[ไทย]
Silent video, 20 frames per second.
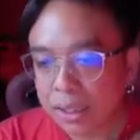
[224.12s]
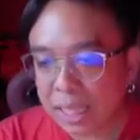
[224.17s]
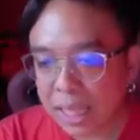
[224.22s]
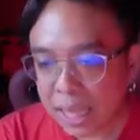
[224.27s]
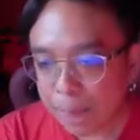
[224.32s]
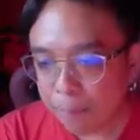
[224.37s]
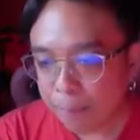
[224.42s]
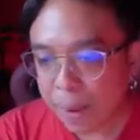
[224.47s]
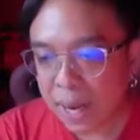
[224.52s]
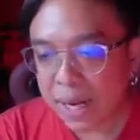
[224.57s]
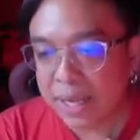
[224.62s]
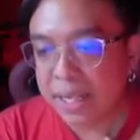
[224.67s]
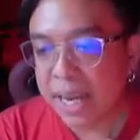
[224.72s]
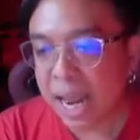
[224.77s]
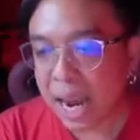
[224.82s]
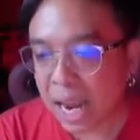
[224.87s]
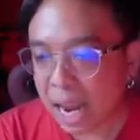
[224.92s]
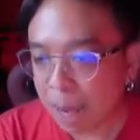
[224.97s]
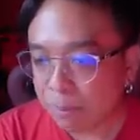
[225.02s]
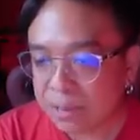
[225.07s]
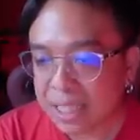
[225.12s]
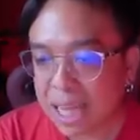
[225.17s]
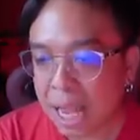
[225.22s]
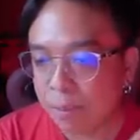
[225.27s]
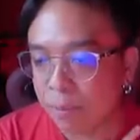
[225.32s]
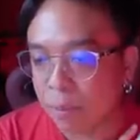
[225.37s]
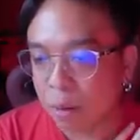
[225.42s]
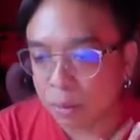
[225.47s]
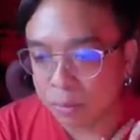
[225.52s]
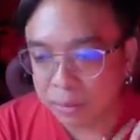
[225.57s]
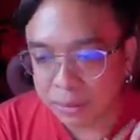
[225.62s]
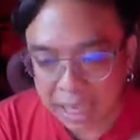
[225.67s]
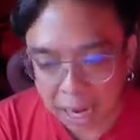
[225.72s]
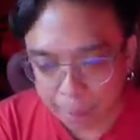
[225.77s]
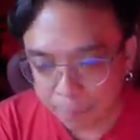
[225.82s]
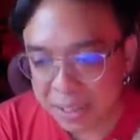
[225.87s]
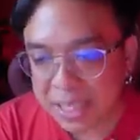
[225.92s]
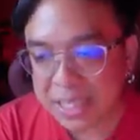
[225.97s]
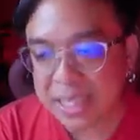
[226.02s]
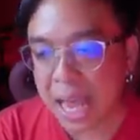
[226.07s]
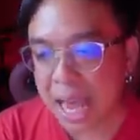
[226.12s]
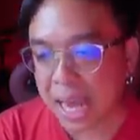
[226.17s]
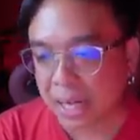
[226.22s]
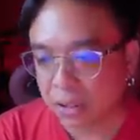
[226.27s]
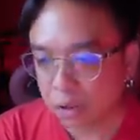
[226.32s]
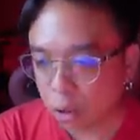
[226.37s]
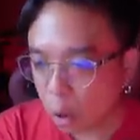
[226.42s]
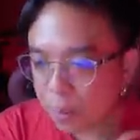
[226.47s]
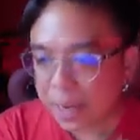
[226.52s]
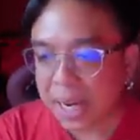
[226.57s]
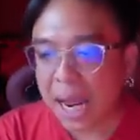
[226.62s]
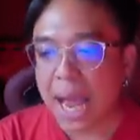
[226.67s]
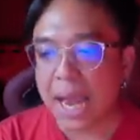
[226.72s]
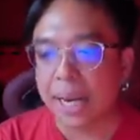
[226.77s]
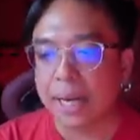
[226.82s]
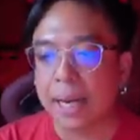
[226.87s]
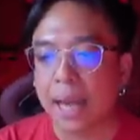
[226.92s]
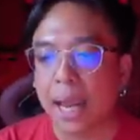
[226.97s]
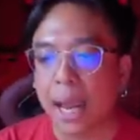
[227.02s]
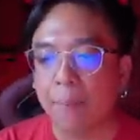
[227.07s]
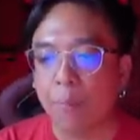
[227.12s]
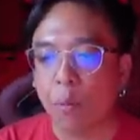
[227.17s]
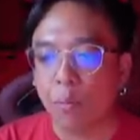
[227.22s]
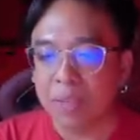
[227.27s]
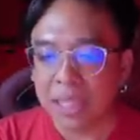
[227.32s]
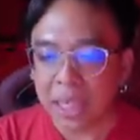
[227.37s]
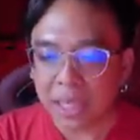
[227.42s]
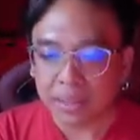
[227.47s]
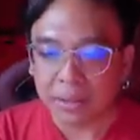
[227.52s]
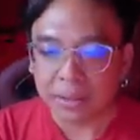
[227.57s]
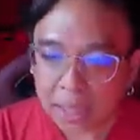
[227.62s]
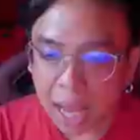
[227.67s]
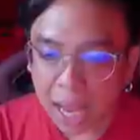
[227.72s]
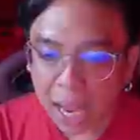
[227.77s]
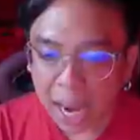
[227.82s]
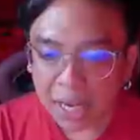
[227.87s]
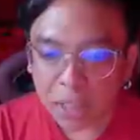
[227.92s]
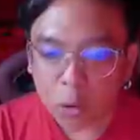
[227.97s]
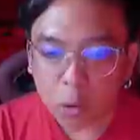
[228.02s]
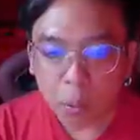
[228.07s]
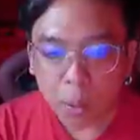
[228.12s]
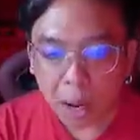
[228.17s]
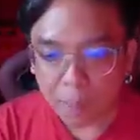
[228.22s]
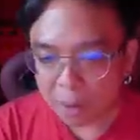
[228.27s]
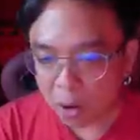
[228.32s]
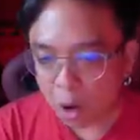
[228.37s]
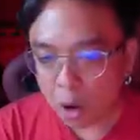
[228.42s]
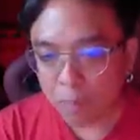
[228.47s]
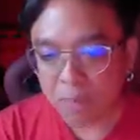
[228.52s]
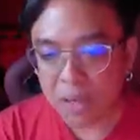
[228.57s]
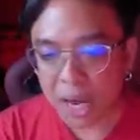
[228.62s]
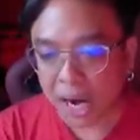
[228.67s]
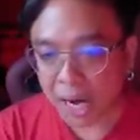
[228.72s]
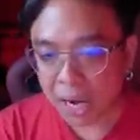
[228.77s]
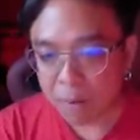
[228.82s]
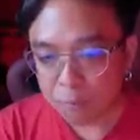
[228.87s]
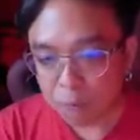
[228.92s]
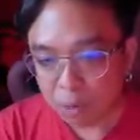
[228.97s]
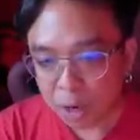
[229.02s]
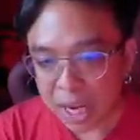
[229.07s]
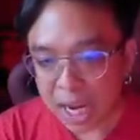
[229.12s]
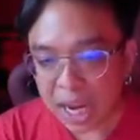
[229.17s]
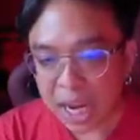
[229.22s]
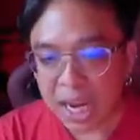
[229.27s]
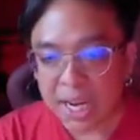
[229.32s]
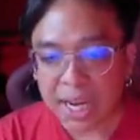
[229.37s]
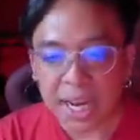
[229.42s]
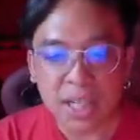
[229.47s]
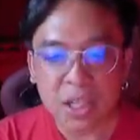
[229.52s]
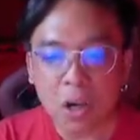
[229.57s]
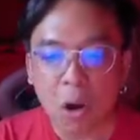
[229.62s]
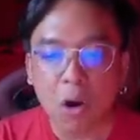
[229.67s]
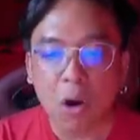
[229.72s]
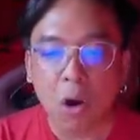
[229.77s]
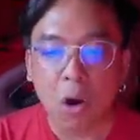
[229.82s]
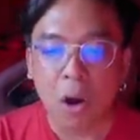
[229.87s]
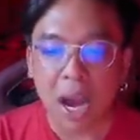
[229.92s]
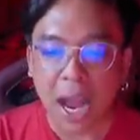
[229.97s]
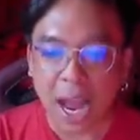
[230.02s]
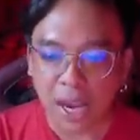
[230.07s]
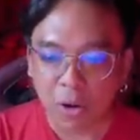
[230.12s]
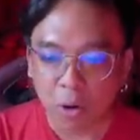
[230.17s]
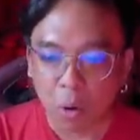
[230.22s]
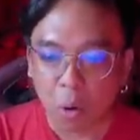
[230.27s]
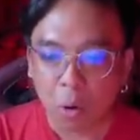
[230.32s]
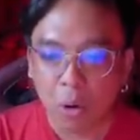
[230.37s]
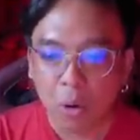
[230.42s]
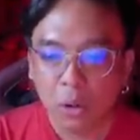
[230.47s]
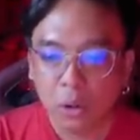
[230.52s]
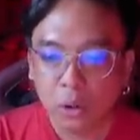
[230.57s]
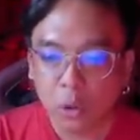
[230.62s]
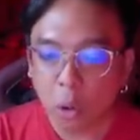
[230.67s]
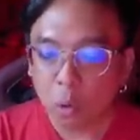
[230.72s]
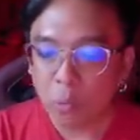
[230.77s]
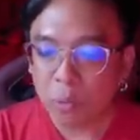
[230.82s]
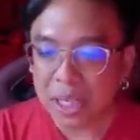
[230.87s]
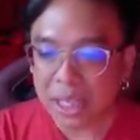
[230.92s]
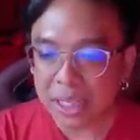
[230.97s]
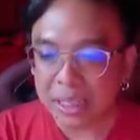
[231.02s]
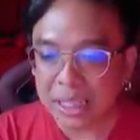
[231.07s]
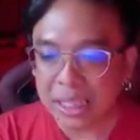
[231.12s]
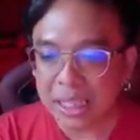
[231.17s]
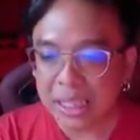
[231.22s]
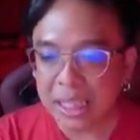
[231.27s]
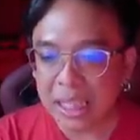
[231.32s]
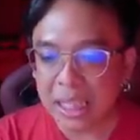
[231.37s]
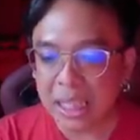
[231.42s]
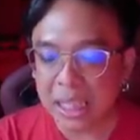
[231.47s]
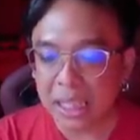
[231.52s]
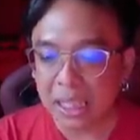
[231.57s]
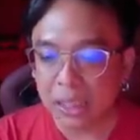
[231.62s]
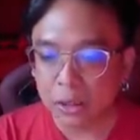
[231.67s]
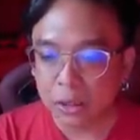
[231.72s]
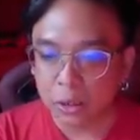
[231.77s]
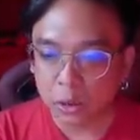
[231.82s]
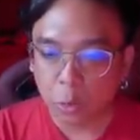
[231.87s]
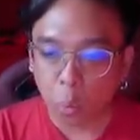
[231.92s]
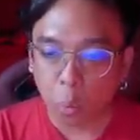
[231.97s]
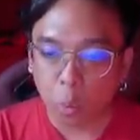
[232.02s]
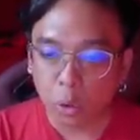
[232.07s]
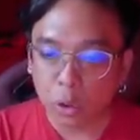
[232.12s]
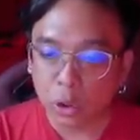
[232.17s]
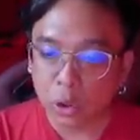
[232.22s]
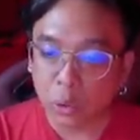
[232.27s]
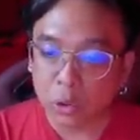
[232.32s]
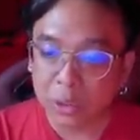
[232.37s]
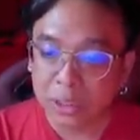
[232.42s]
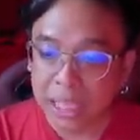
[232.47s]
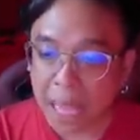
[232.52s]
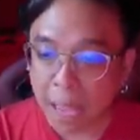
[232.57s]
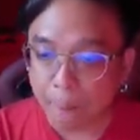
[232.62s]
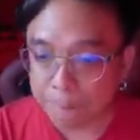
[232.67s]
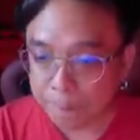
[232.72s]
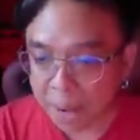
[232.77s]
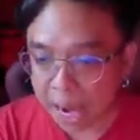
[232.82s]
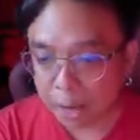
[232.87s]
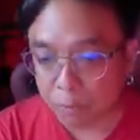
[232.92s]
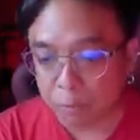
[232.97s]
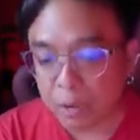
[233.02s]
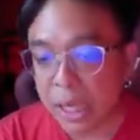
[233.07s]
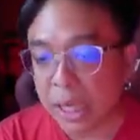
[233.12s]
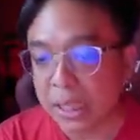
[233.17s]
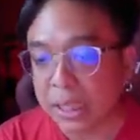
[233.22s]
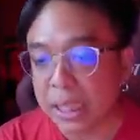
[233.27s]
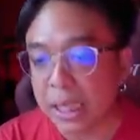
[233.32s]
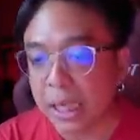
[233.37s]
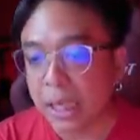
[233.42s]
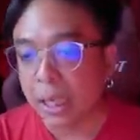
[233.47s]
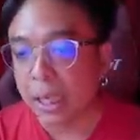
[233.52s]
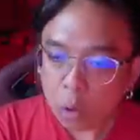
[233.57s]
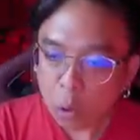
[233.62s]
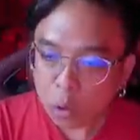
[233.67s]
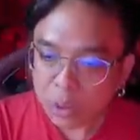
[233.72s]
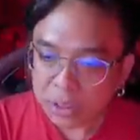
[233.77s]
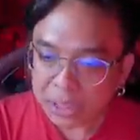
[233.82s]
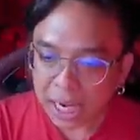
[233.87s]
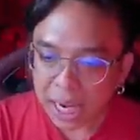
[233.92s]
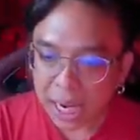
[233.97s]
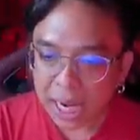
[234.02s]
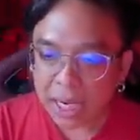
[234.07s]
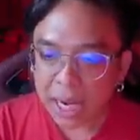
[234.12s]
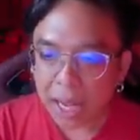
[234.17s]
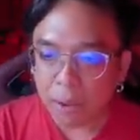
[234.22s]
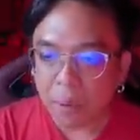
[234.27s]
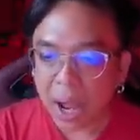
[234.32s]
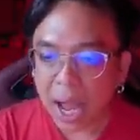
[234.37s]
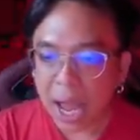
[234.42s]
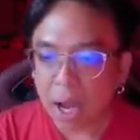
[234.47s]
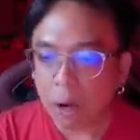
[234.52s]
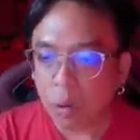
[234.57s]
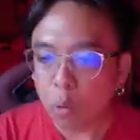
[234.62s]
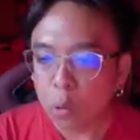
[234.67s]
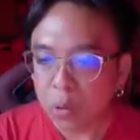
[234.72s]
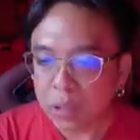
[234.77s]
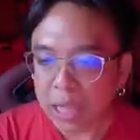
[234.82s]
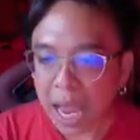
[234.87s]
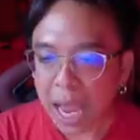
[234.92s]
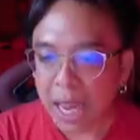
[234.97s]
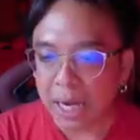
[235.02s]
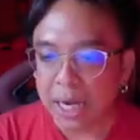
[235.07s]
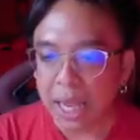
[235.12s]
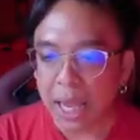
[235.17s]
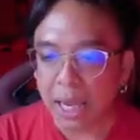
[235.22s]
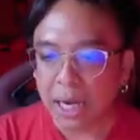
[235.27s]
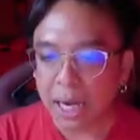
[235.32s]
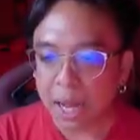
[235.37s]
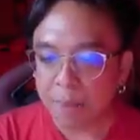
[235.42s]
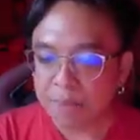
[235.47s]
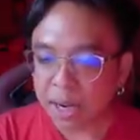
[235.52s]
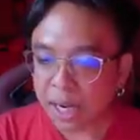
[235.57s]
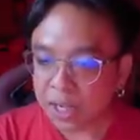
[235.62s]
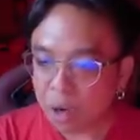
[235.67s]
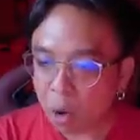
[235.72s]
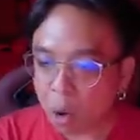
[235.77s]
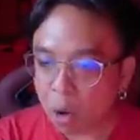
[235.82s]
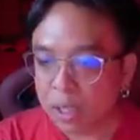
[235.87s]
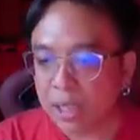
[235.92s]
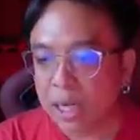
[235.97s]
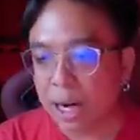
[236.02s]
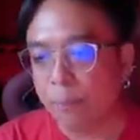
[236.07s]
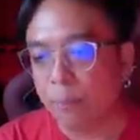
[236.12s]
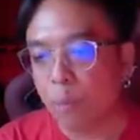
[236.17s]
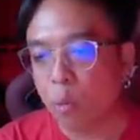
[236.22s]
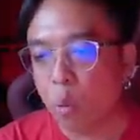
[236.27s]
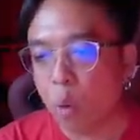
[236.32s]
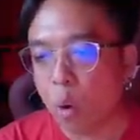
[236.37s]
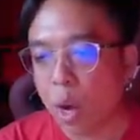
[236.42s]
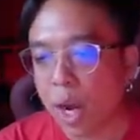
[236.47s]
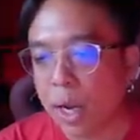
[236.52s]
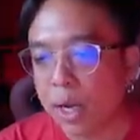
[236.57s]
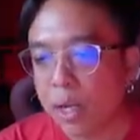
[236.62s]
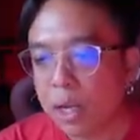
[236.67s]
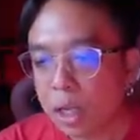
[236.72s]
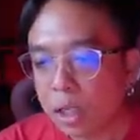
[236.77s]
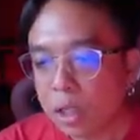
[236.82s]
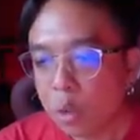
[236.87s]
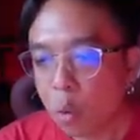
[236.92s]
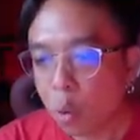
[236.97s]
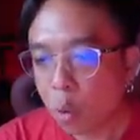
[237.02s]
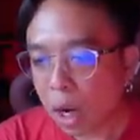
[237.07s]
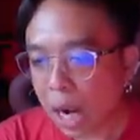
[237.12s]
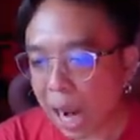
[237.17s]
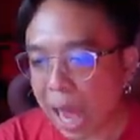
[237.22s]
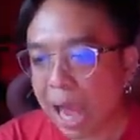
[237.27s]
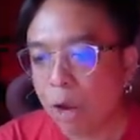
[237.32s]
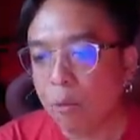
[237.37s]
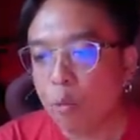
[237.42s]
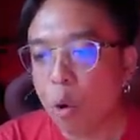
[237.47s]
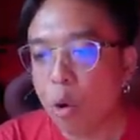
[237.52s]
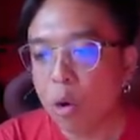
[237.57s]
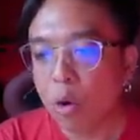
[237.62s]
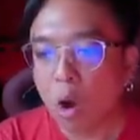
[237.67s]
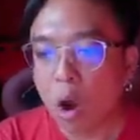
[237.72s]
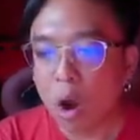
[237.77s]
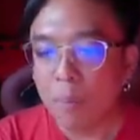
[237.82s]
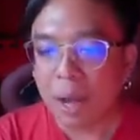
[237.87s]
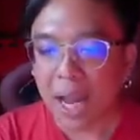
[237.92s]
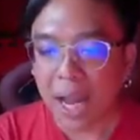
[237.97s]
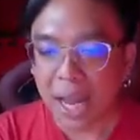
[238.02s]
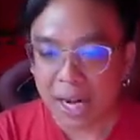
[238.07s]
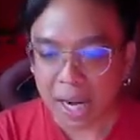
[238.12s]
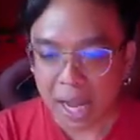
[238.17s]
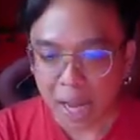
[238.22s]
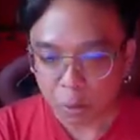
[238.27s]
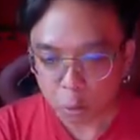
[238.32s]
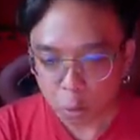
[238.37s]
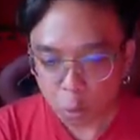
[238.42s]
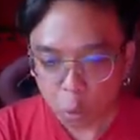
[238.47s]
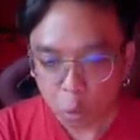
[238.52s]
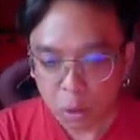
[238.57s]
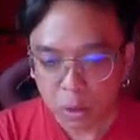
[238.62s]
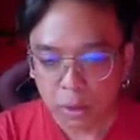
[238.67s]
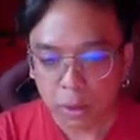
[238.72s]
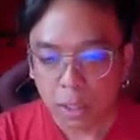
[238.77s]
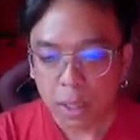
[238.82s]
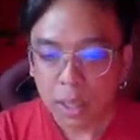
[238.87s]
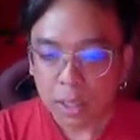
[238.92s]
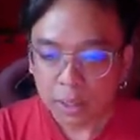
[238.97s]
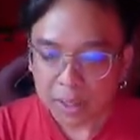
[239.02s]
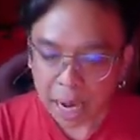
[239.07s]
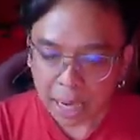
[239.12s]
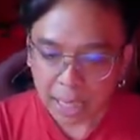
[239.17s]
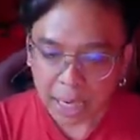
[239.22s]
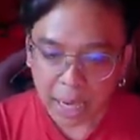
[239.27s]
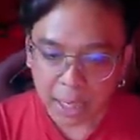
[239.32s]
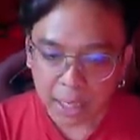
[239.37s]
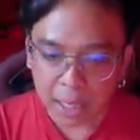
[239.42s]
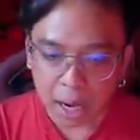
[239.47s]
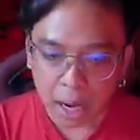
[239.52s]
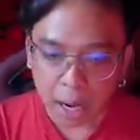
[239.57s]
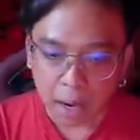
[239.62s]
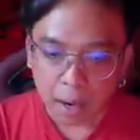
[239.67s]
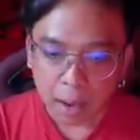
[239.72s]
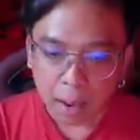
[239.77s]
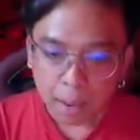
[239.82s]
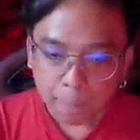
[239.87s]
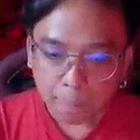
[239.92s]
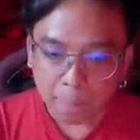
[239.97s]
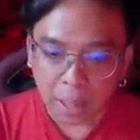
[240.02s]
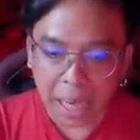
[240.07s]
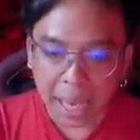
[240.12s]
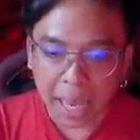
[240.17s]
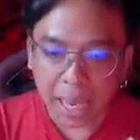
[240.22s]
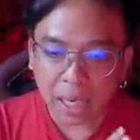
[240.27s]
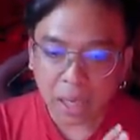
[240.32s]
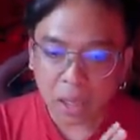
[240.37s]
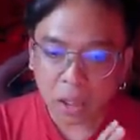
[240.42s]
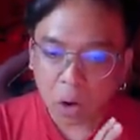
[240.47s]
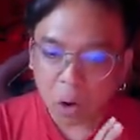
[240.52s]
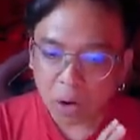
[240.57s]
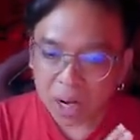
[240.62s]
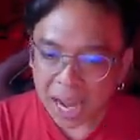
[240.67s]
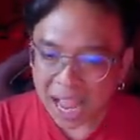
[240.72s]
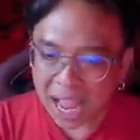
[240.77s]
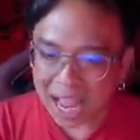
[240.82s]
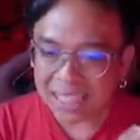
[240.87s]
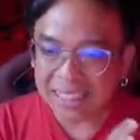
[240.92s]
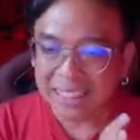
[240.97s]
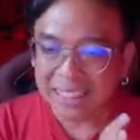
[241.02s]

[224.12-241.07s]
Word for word: ที่เป็นดั่งคำสาปจากปีศาจก็เป็นได้นะครับผมยิ่งถ้าใครดูภาพประกอบจาก MV ในช่องของอาโด ช่วงวินาทีที่ 0.38 วินาที คุณจะเห็นได้ว่าอุตะเนี่ยกำลังนอนกลับหัวอยู่กลางวงล้อมอักขระรูนดังนั้นเนี่ย เพลงก็น่า